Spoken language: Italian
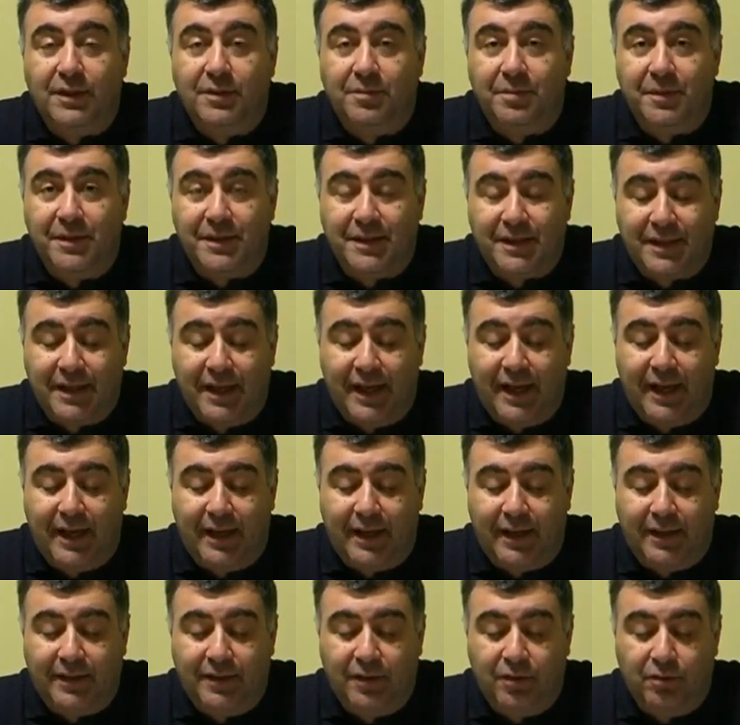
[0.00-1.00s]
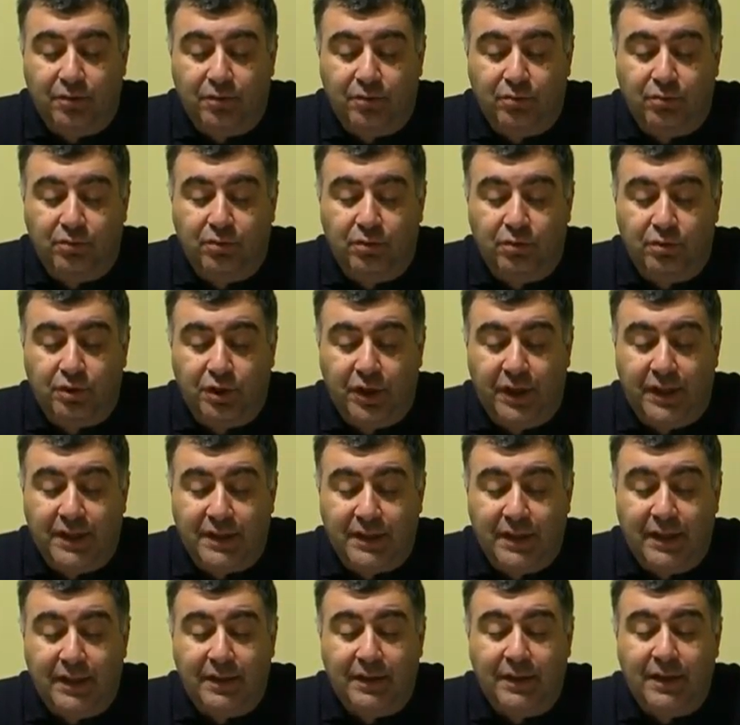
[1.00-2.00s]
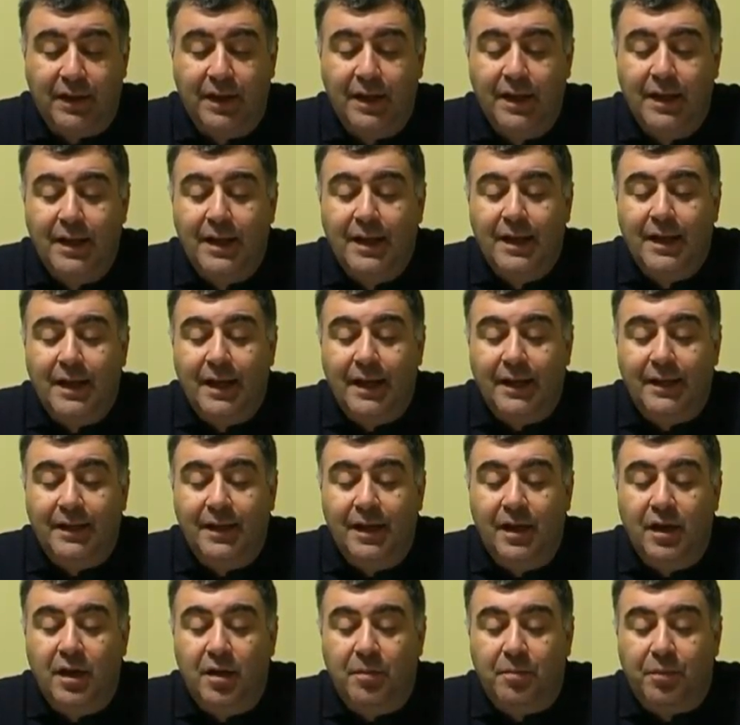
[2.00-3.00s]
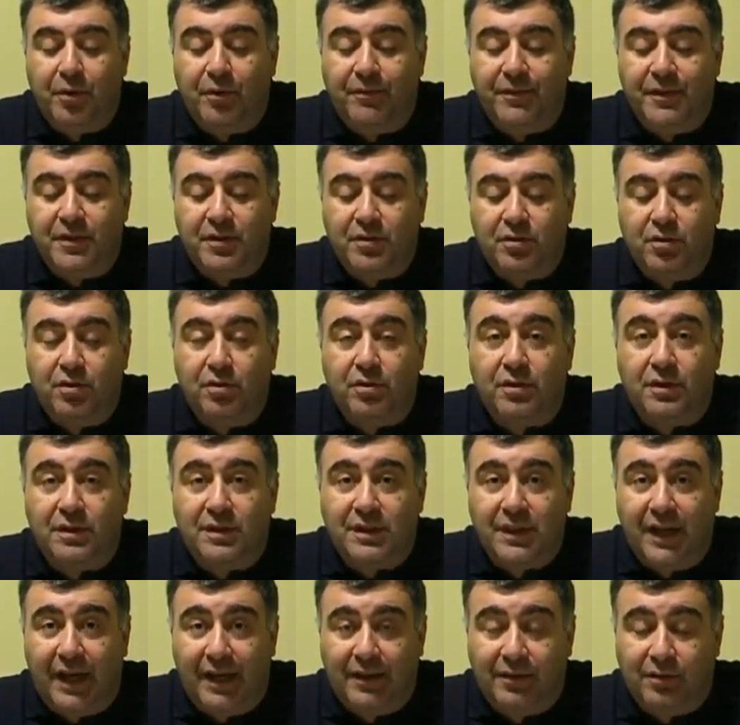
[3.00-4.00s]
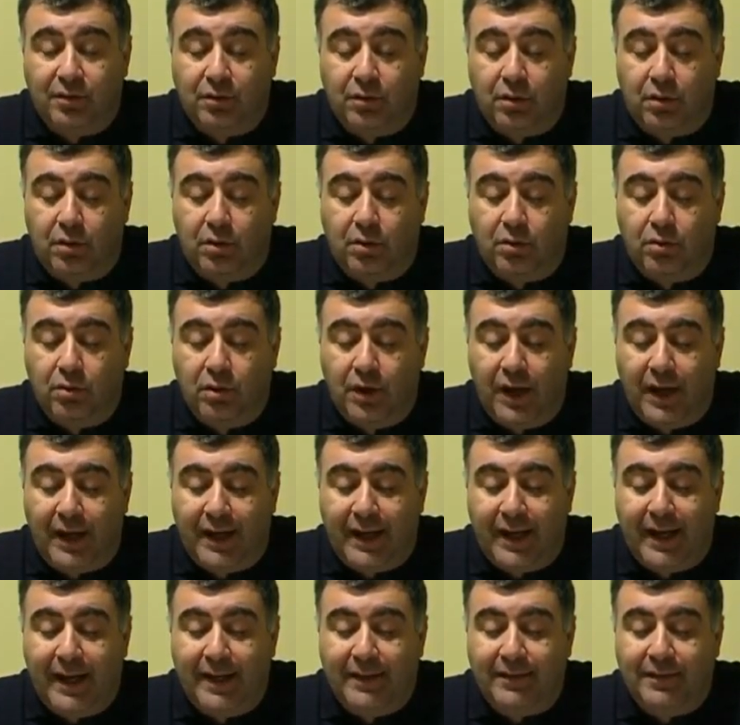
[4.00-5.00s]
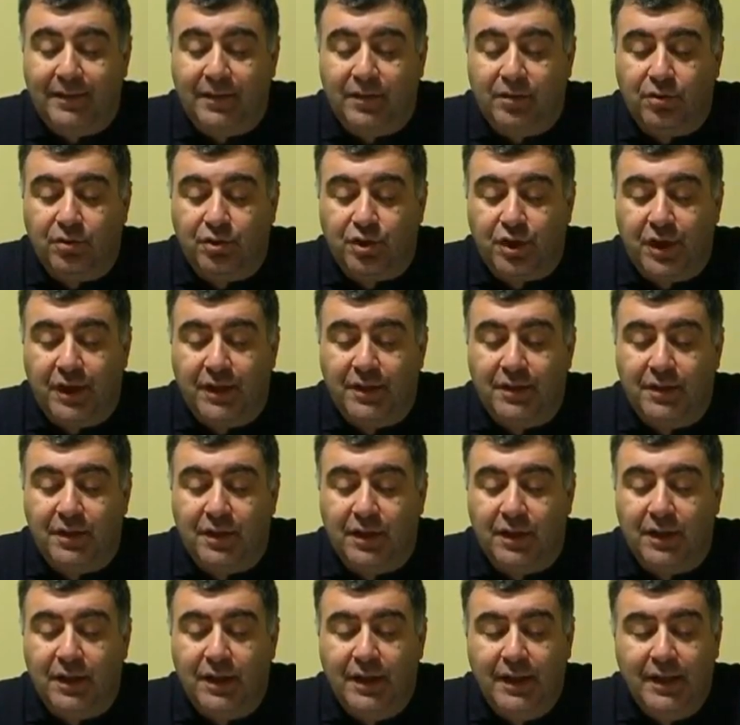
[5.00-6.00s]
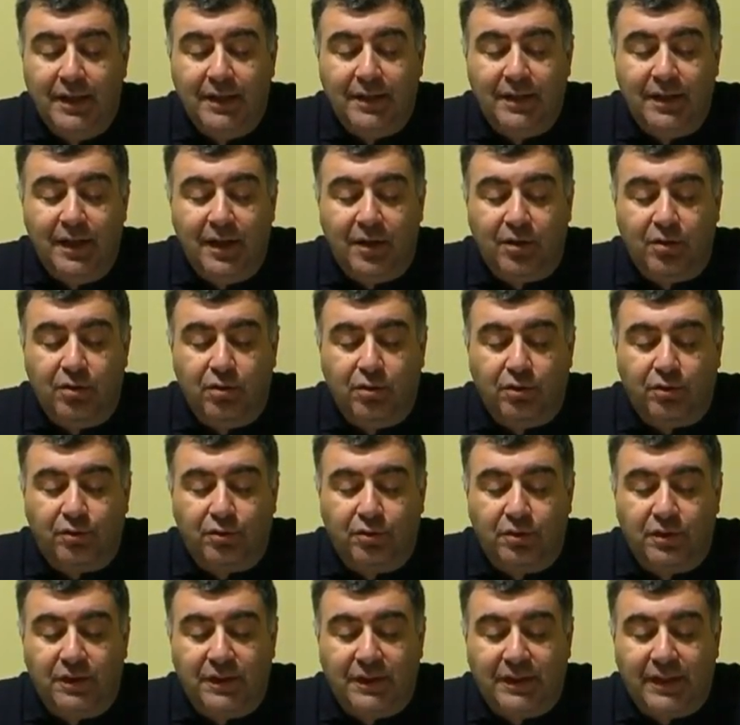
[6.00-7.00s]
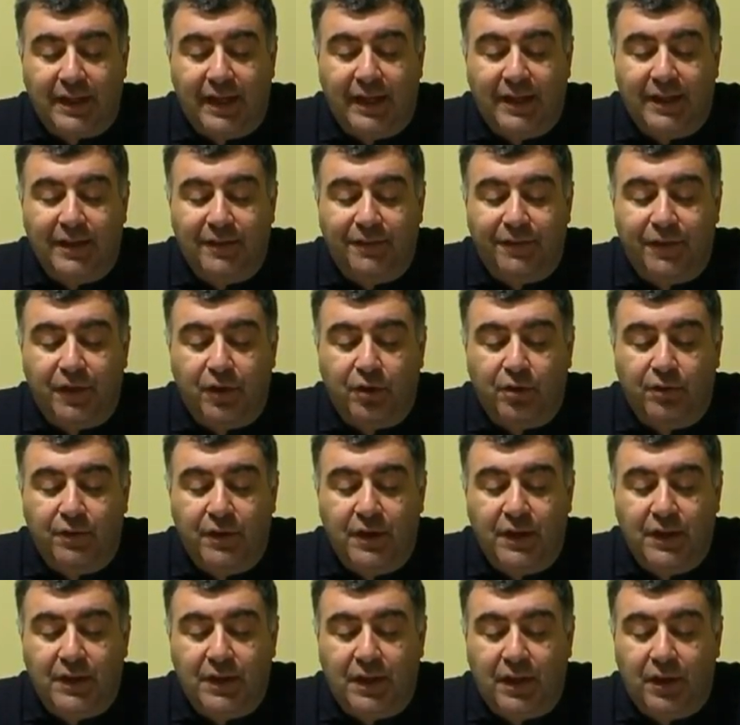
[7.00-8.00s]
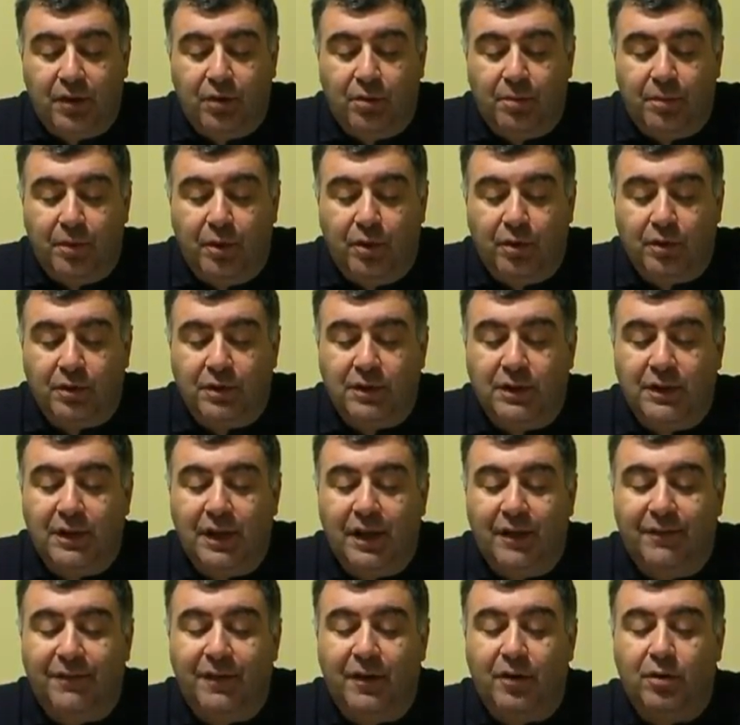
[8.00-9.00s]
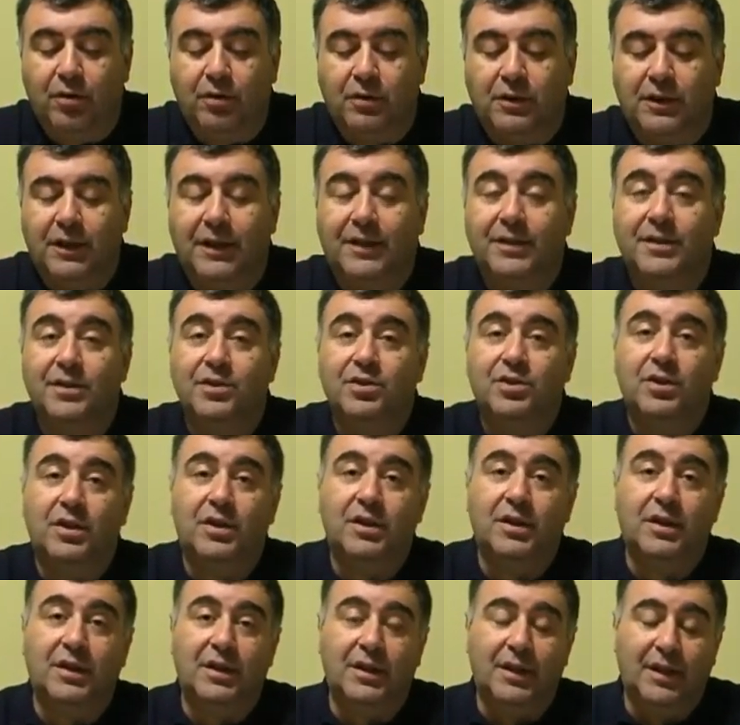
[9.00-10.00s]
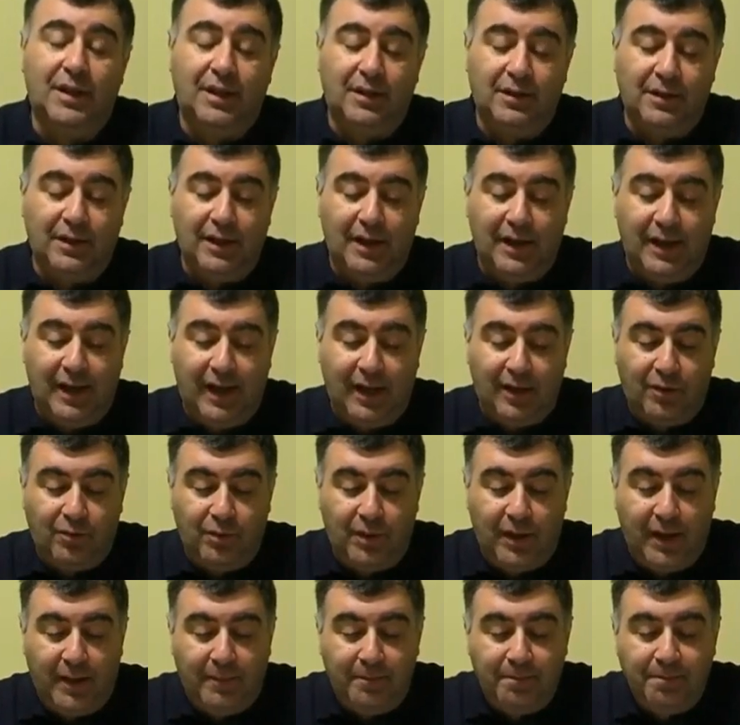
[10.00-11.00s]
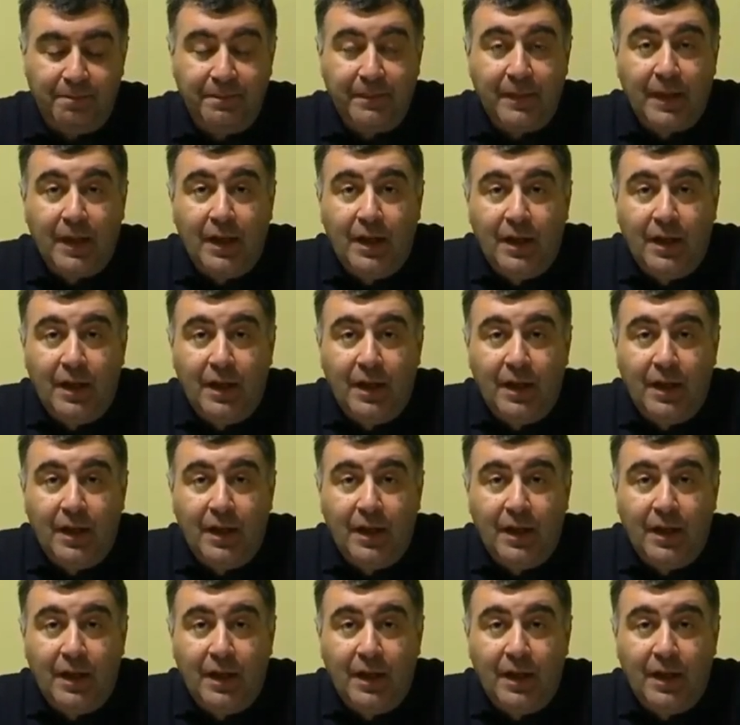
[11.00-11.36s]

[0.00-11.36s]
di Pescara dello studio CESAT, ed il professor Sandro Colagrande, docente del corso di strade e ferrovie ed aeroporti della facoltà di ingegneria dell'Aquila.